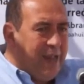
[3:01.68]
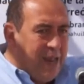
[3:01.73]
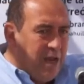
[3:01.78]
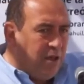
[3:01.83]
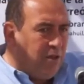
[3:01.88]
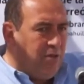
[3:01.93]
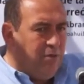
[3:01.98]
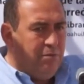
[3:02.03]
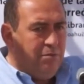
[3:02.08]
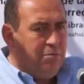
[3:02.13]

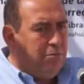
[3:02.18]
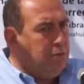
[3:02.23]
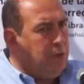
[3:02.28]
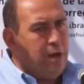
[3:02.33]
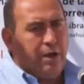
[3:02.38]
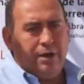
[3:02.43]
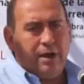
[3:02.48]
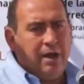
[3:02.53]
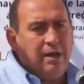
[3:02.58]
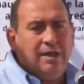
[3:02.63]
Lerdo,
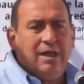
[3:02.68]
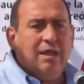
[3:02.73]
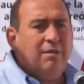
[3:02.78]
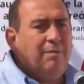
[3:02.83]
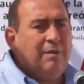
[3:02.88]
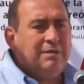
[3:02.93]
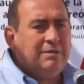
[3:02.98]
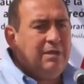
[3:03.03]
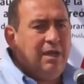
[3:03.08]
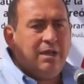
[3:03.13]
en realidad
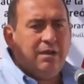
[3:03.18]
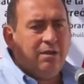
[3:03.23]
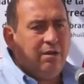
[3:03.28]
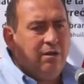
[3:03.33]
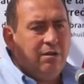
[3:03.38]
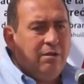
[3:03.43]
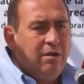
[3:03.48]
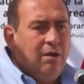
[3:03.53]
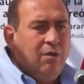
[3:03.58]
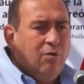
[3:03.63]
va a ser
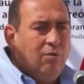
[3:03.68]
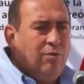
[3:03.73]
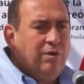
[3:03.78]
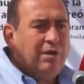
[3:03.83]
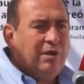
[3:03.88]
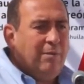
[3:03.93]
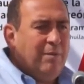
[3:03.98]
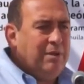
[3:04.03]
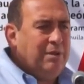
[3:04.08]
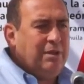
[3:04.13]

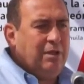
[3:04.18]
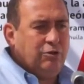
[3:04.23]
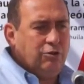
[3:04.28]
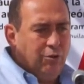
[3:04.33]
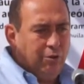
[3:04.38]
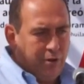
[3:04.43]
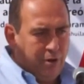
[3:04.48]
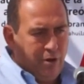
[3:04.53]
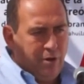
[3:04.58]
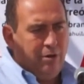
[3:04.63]
únicamente
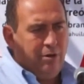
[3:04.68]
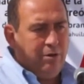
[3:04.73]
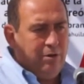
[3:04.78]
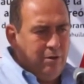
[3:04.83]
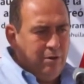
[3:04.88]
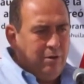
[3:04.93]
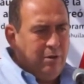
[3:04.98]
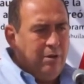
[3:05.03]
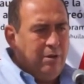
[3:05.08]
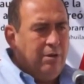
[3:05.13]
Torreón,
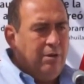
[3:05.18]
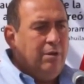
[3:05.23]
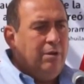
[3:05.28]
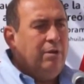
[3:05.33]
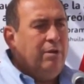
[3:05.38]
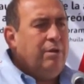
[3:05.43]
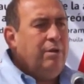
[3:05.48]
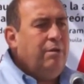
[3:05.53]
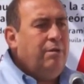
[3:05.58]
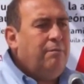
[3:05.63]

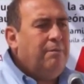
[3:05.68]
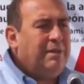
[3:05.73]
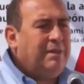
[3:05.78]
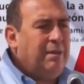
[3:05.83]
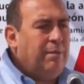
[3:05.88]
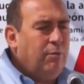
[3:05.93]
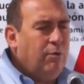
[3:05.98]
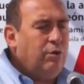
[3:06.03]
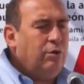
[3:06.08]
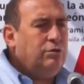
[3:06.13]

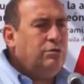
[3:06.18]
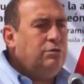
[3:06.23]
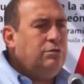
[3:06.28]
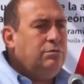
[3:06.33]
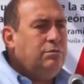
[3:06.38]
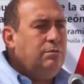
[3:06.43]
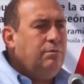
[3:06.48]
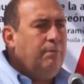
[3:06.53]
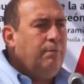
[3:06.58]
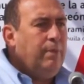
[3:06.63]
Matamoros.
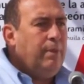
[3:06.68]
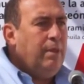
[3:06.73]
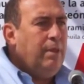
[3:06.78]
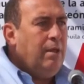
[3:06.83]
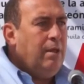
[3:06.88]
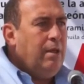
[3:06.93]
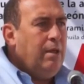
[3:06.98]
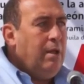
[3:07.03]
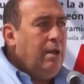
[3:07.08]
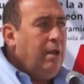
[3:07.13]

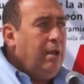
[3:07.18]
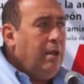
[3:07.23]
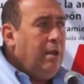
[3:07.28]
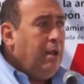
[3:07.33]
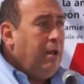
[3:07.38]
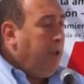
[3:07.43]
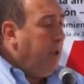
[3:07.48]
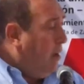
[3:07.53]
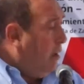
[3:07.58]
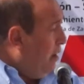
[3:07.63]

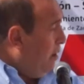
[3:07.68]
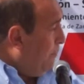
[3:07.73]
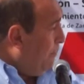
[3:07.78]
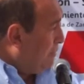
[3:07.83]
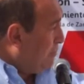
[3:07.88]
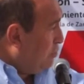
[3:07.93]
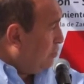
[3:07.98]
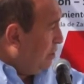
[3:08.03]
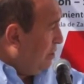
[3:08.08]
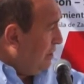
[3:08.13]
El
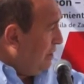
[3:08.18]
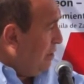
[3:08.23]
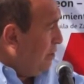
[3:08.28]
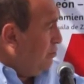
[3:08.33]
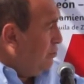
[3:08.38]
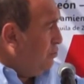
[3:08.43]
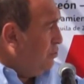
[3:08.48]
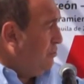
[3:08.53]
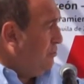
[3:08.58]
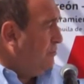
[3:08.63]
Paso
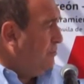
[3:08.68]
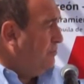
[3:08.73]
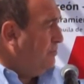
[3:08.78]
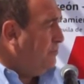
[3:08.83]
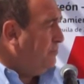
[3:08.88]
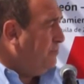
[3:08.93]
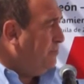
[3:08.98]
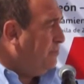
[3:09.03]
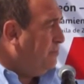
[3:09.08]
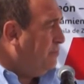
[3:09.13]
Senderos,
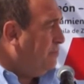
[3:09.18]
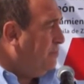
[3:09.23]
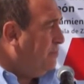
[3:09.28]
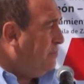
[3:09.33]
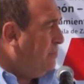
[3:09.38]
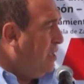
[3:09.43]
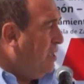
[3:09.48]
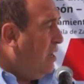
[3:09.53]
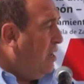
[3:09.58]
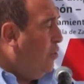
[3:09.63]

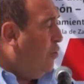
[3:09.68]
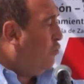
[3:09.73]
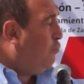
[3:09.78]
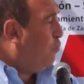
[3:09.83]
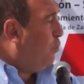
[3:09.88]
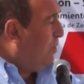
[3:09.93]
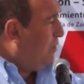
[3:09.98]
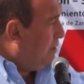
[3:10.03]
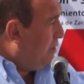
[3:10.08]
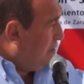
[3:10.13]
los
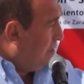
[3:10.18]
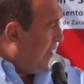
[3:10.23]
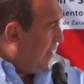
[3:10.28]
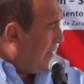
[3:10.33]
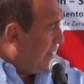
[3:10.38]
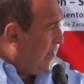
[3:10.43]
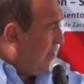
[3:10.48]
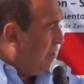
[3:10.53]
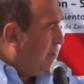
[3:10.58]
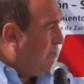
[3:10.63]
puentes de
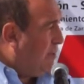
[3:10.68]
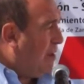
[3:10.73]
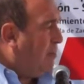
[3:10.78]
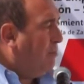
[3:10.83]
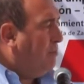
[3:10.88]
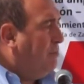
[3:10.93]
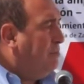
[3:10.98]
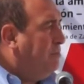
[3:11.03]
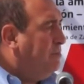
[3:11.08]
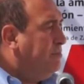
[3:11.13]
la calle de
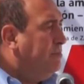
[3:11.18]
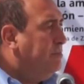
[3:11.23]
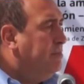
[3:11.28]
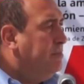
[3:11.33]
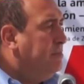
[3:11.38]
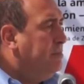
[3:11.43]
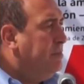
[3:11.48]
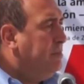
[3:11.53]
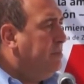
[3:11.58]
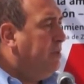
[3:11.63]
Bravo
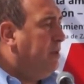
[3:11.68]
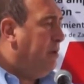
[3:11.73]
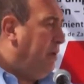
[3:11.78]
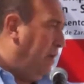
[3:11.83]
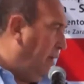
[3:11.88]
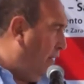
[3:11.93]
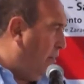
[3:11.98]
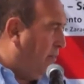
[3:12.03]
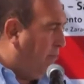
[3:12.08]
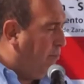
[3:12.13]

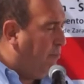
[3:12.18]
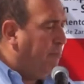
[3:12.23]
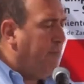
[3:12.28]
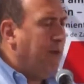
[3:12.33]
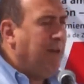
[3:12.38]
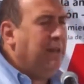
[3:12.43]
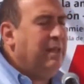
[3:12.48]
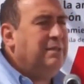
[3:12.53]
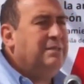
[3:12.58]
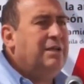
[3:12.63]
y
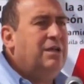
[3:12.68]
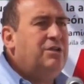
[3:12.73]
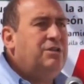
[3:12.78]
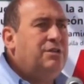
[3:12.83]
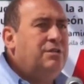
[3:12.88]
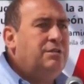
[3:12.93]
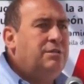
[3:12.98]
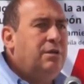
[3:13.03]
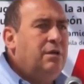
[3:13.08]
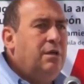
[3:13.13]
Valdés
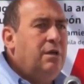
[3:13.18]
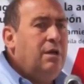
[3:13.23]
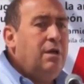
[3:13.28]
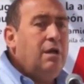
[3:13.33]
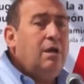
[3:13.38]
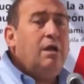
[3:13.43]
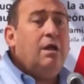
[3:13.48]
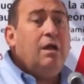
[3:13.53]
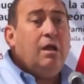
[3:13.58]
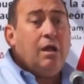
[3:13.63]
Sánchez,
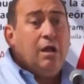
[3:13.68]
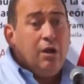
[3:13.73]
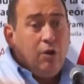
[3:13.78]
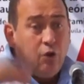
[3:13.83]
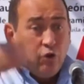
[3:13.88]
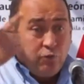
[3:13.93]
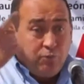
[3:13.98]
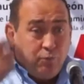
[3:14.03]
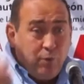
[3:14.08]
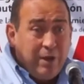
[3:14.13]

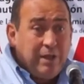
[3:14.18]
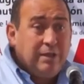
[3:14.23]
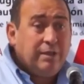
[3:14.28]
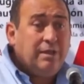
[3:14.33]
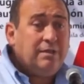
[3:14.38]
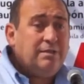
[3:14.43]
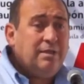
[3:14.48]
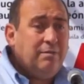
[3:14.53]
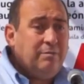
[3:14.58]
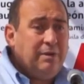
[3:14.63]
los
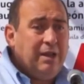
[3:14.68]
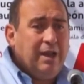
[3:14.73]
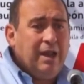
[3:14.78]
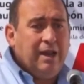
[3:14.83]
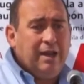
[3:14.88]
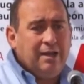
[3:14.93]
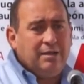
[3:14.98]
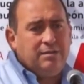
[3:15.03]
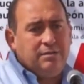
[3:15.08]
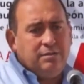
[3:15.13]
puentes en
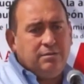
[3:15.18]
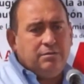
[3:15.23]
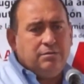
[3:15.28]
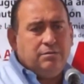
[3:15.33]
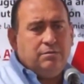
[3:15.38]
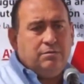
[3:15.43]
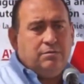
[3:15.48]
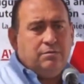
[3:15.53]
Mieleras,